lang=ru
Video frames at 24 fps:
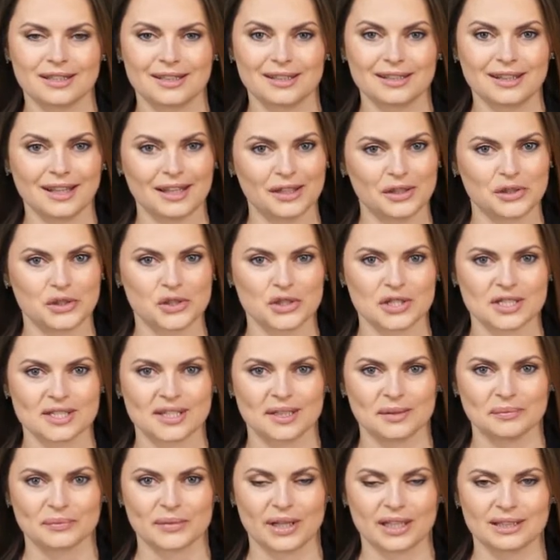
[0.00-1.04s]

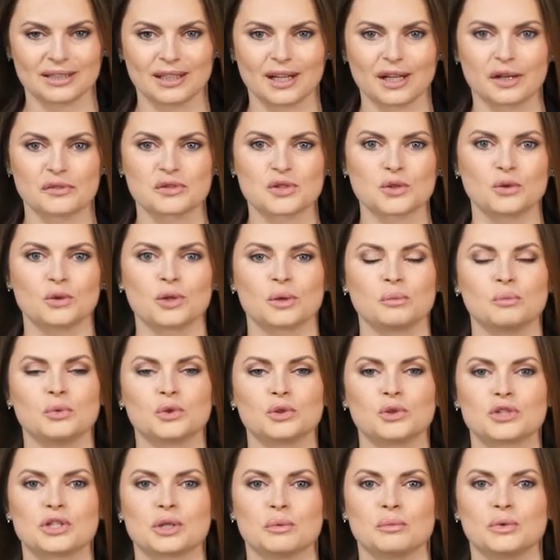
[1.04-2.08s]
риторическим. Однако в скором
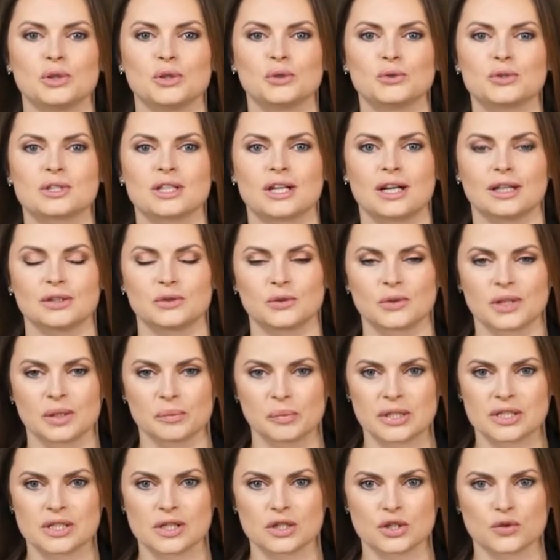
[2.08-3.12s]
будущем люди, которые
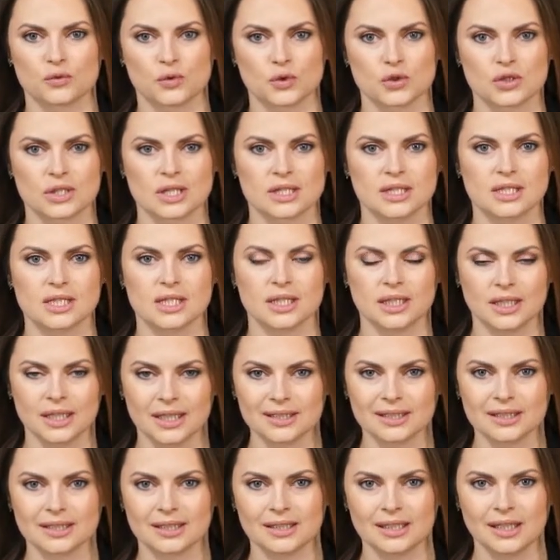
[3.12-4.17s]
придерживаются
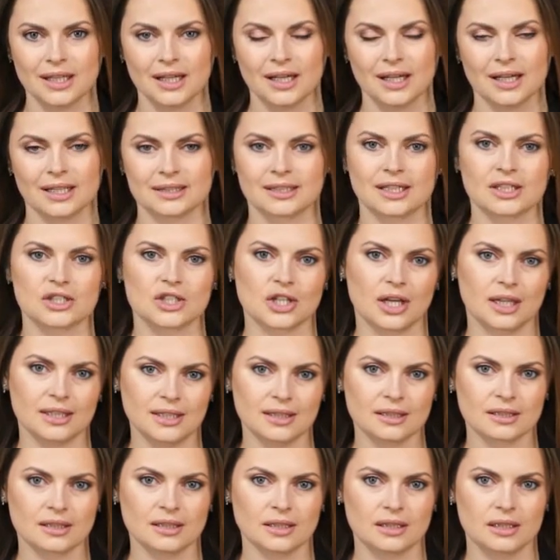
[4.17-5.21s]
диеты, а также
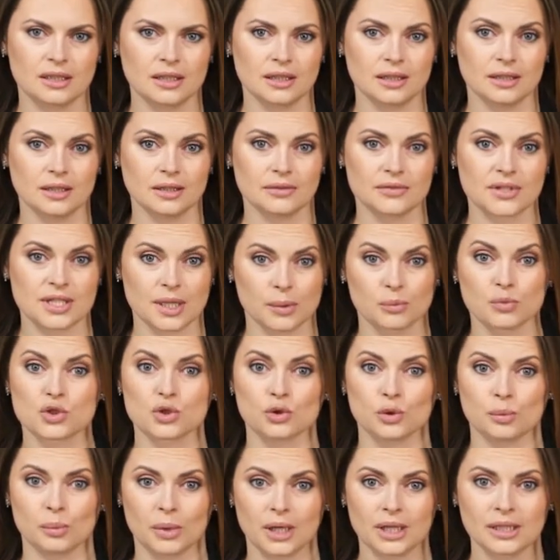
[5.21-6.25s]
аллергики и все
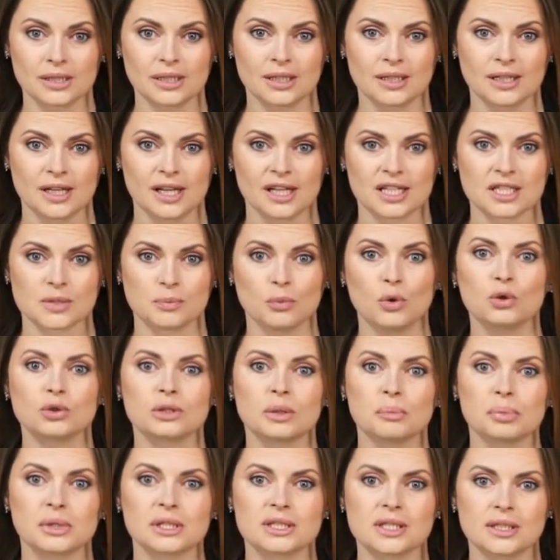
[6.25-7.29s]
мусульмане,
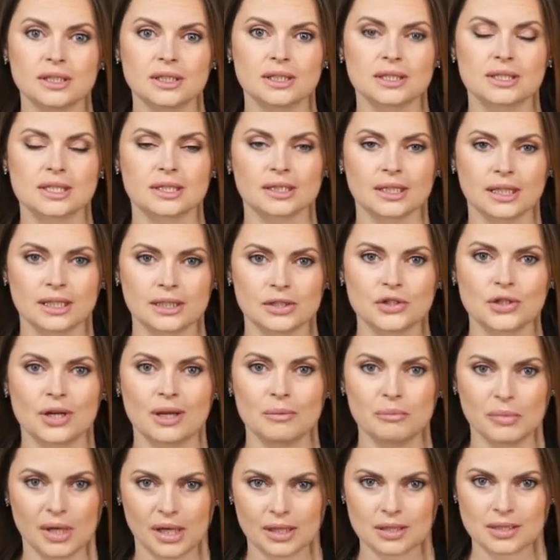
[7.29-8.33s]
смогут определить
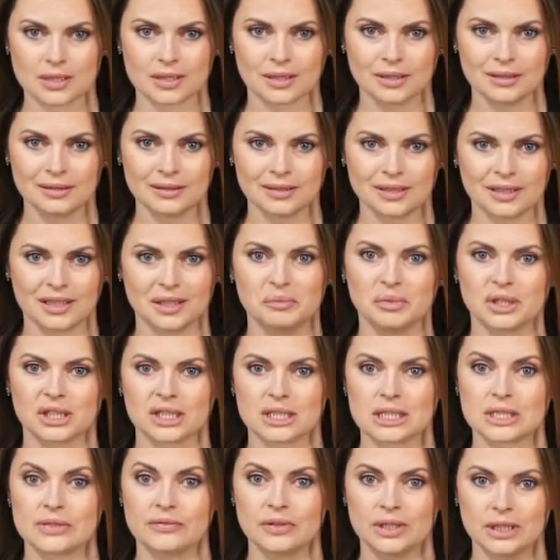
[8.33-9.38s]
наличие мяса, а
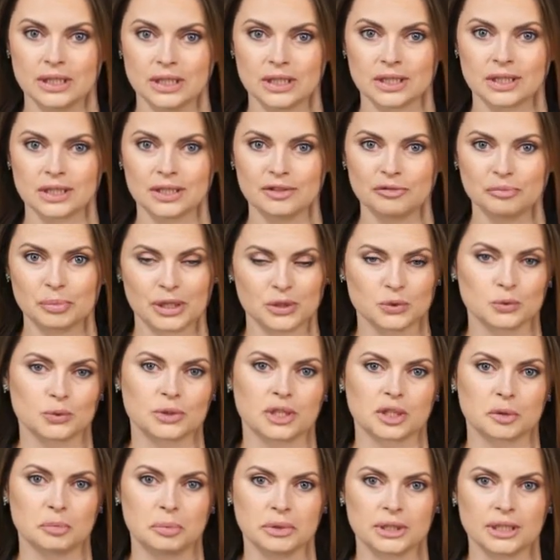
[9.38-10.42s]
именно свинины, в
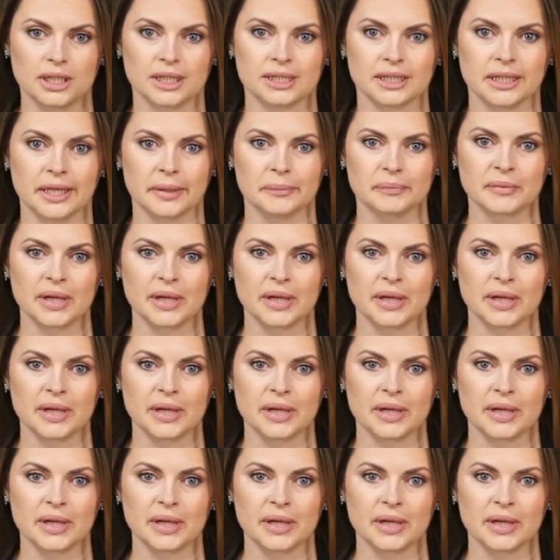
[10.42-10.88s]
продуктах питания.